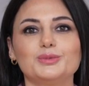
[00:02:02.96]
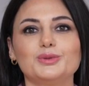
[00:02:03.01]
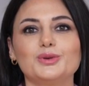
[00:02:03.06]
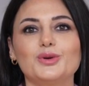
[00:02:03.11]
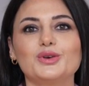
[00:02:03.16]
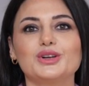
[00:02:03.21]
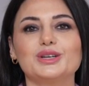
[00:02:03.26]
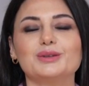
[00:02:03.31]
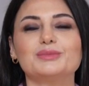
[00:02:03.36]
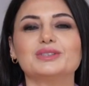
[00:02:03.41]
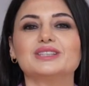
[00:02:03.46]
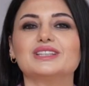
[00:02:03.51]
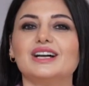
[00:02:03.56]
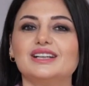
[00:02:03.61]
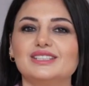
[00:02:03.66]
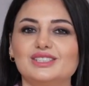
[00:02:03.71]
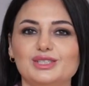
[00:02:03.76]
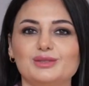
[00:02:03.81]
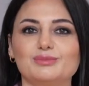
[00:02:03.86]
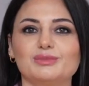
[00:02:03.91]
programından
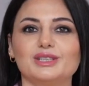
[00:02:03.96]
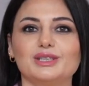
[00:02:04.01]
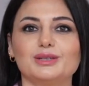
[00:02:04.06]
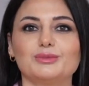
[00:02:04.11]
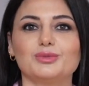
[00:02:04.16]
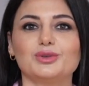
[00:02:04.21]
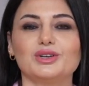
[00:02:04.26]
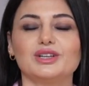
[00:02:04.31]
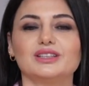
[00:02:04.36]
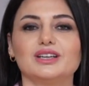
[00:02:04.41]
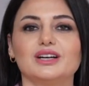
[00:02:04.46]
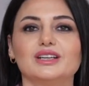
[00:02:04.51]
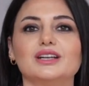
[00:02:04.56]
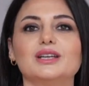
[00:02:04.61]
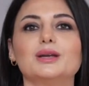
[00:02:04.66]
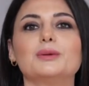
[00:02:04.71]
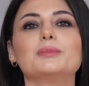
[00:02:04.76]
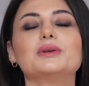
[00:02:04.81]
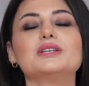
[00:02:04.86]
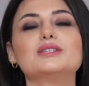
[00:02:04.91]
şimdilik bu kadar.
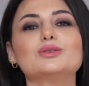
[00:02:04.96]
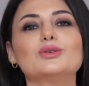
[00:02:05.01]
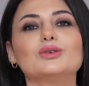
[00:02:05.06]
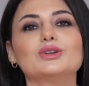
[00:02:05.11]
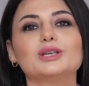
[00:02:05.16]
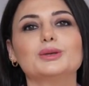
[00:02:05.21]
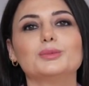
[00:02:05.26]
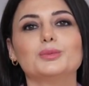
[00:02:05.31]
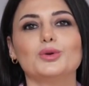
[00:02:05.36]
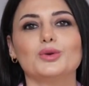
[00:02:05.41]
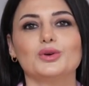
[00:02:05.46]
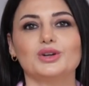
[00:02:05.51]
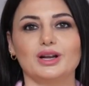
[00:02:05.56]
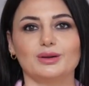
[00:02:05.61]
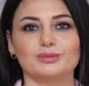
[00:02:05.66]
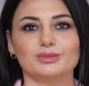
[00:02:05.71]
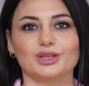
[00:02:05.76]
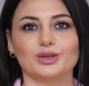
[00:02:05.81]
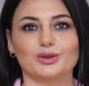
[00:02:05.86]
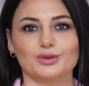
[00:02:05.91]
Bir sonraki
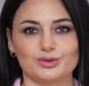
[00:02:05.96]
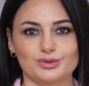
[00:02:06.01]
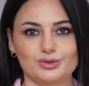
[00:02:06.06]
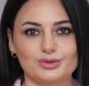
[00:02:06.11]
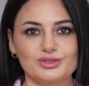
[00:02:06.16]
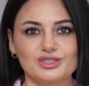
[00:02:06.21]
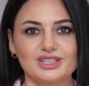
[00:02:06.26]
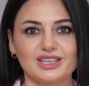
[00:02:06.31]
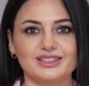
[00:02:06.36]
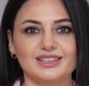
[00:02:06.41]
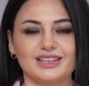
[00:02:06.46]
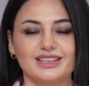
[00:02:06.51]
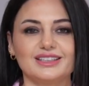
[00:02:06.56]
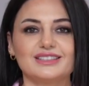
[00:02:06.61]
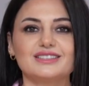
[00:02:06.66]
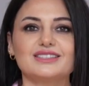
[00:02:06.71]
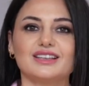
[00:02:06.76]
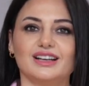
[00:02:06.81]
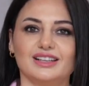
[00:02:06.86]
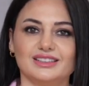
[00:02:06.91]
programda görüşünceye dek
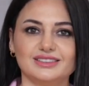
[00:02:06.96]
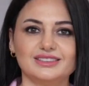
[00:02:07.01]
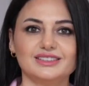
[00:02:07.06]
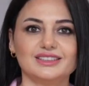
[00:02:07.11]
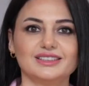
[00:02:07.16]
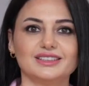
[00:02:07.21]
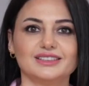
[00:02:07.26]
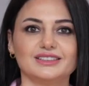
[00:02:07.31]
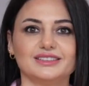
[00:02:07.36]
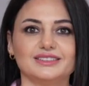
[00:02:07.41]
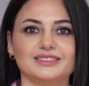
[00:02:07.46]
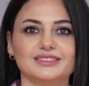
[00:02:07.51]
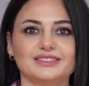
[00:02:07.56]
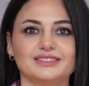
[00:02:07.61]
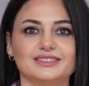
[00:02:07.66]
sağlıkla kalın.